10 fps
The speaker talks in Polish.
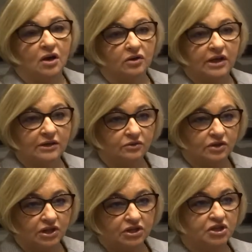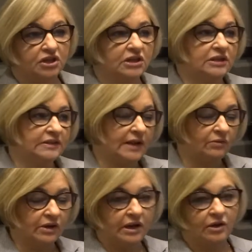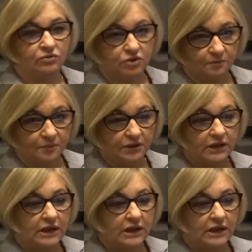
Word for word: Ona dotyczy całej Europy